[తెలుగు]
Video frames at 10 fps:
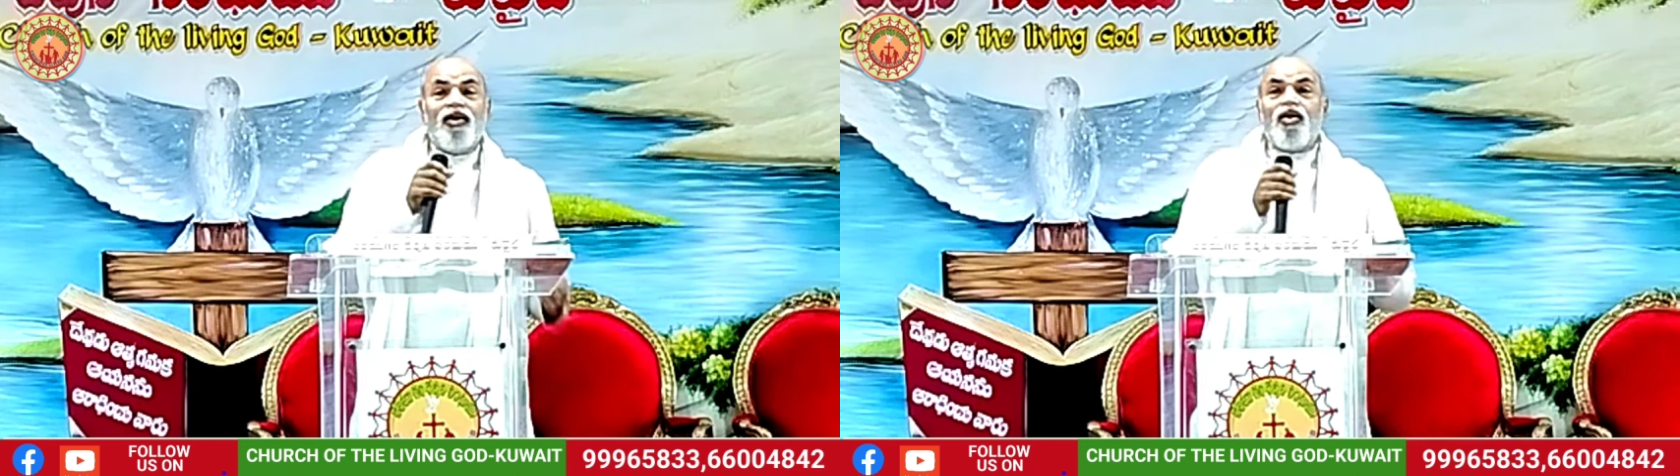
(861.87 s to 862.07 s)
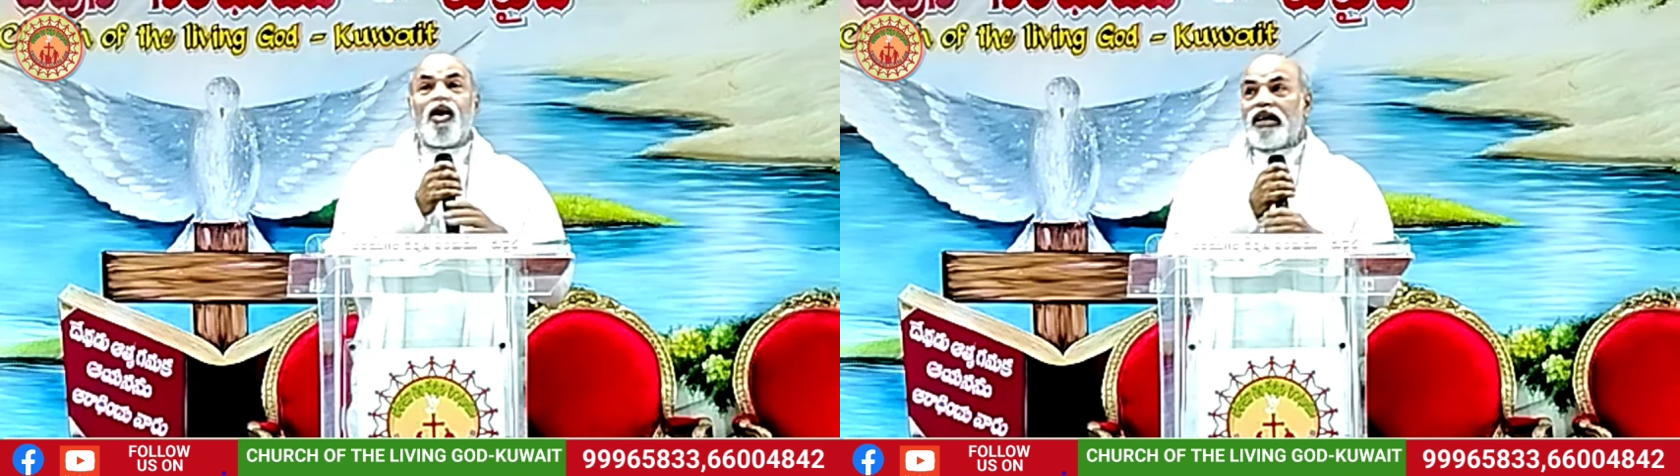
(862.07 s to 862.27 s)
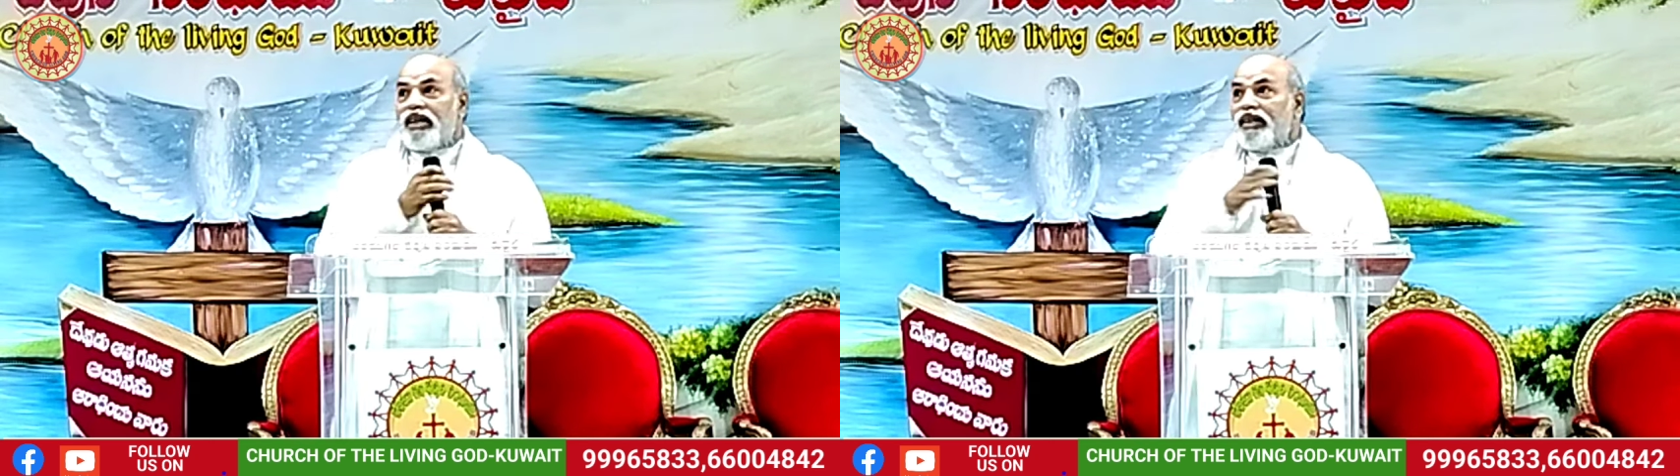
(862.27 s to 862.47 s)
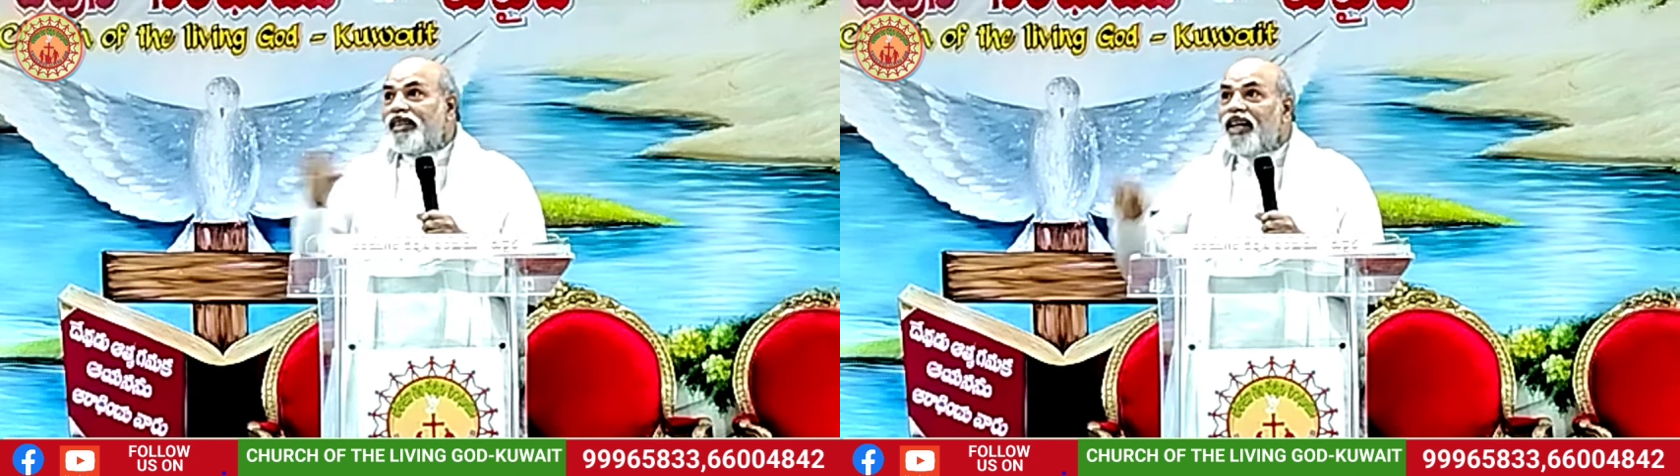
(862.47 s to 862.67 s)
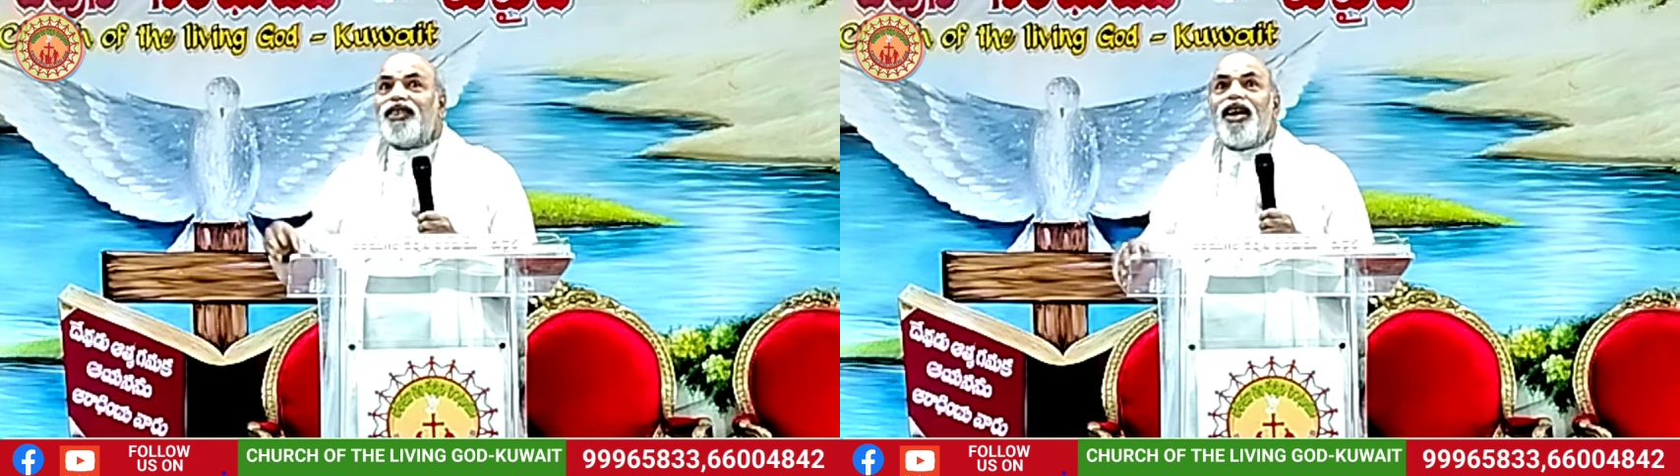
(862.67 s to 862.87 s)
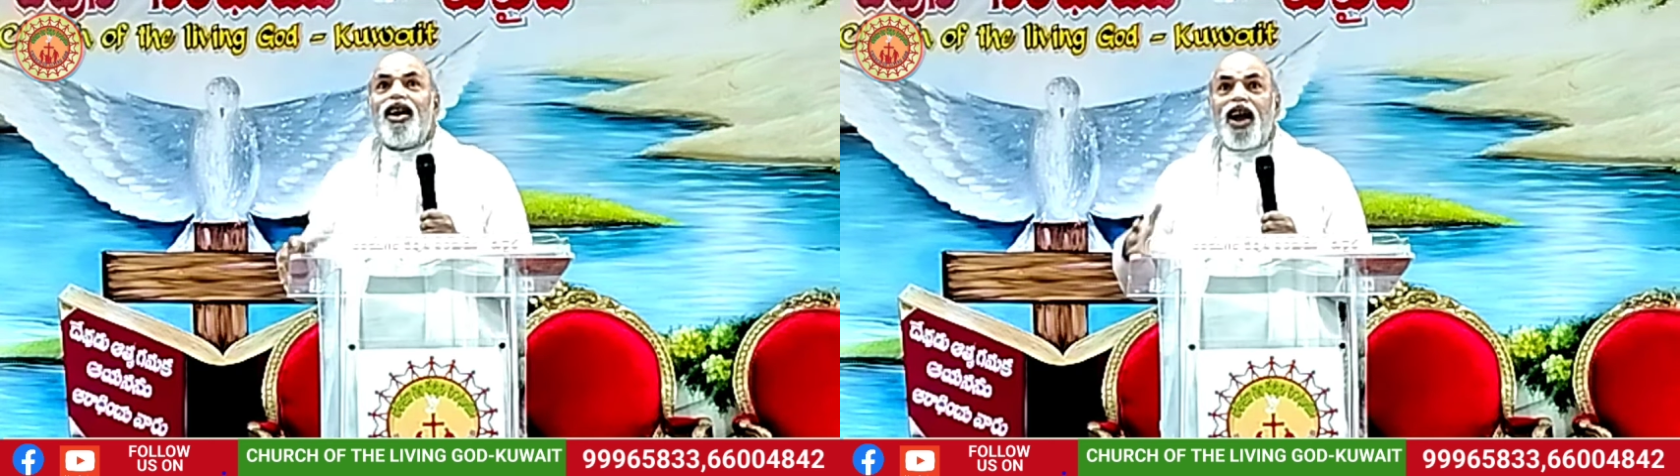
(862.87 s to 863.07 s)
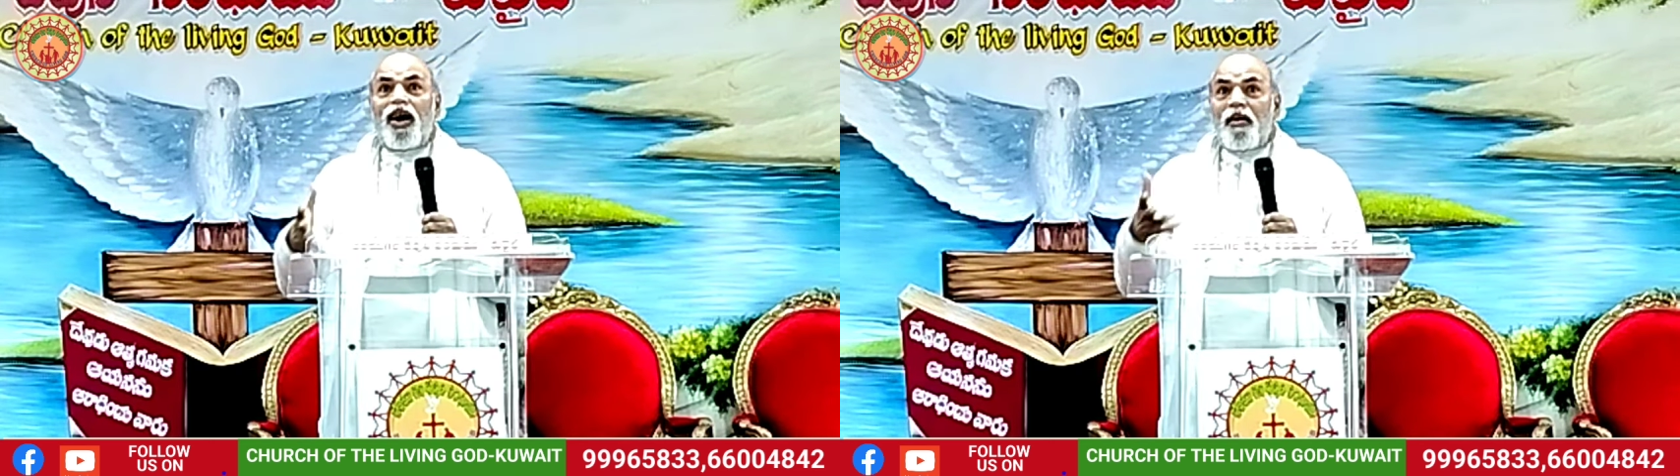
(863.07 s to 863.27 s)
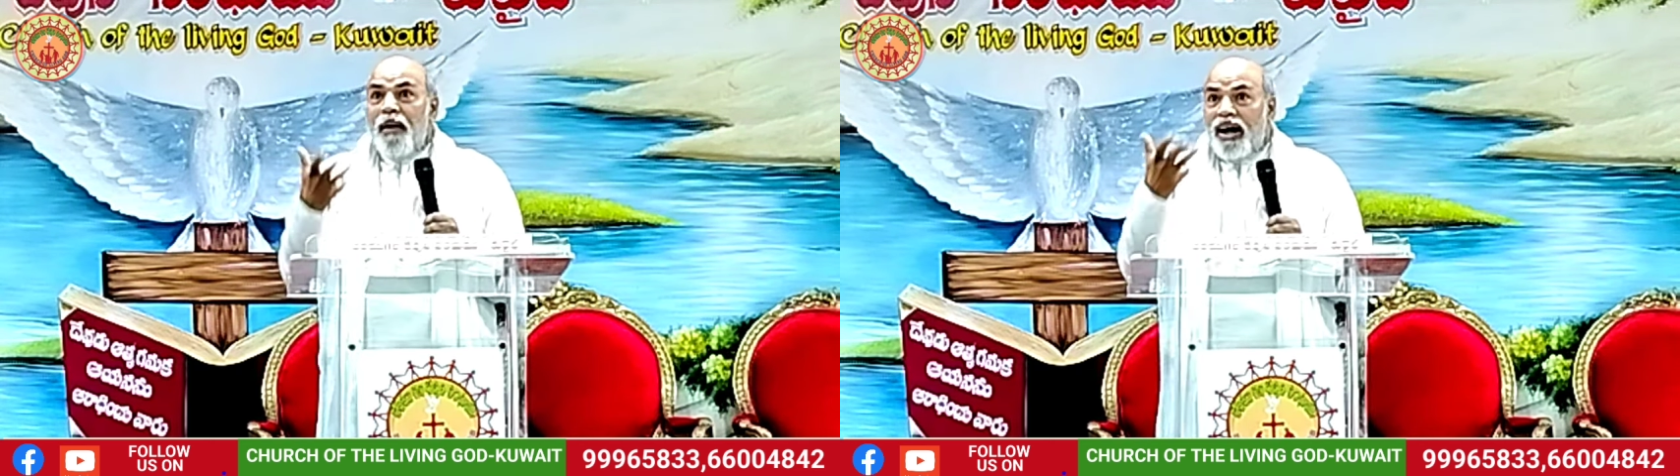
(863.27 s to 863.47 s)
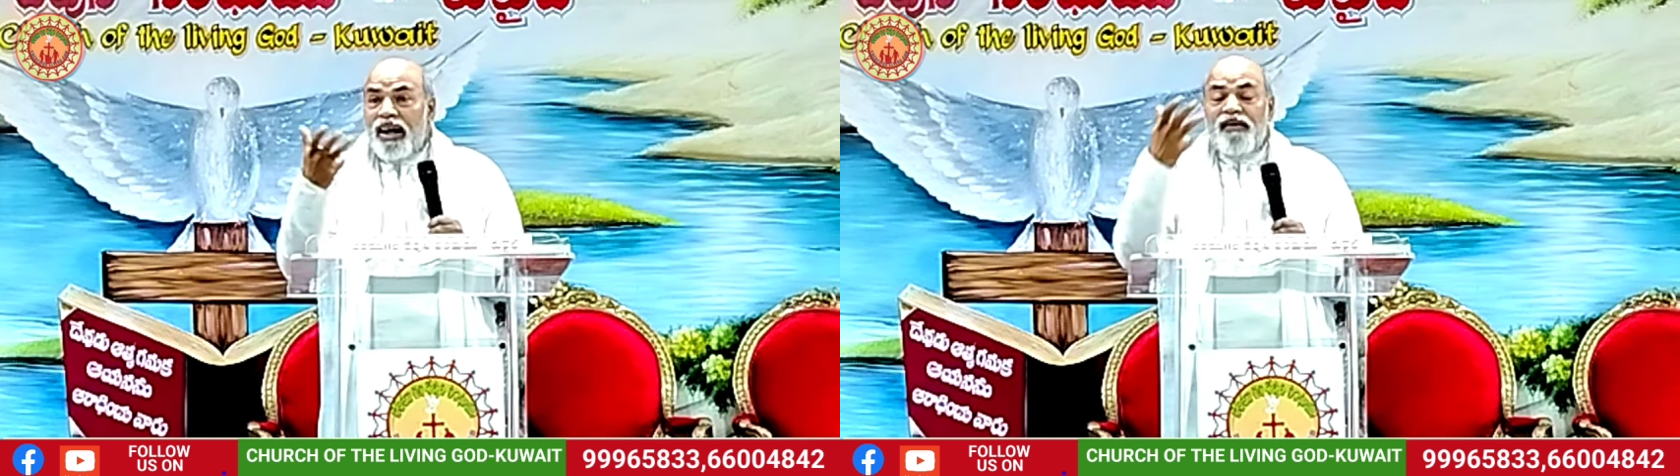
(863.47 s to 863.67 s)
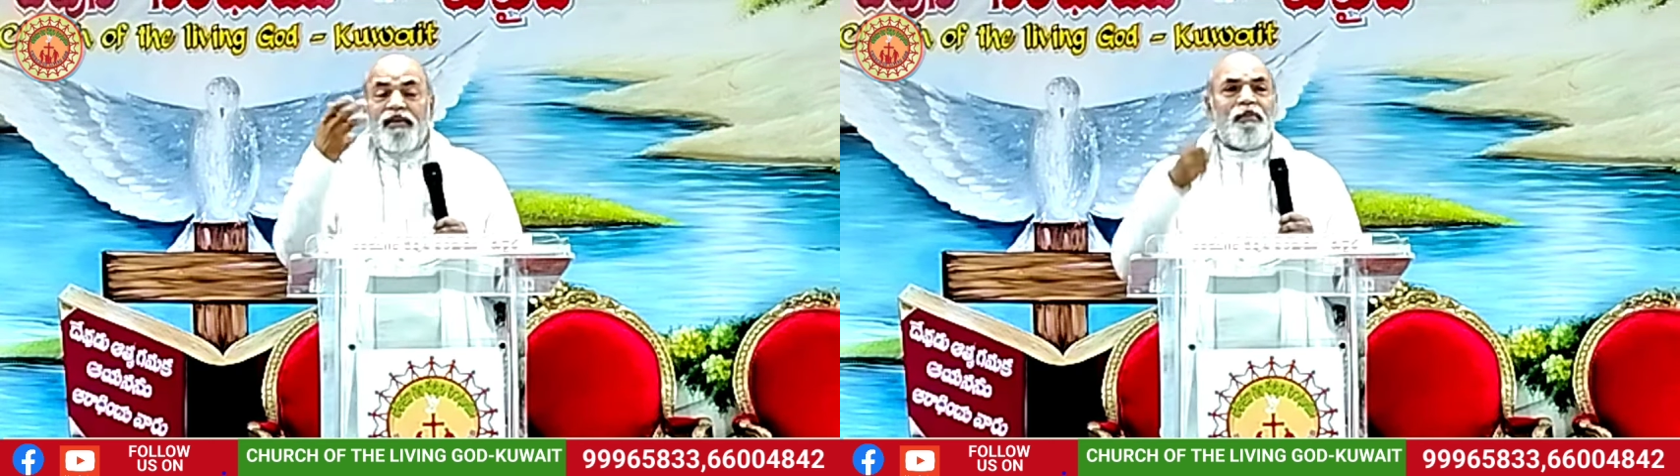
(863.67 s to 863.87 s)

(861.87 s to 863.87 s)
ఇంకొకటి చర్చిలో నాకు బాగా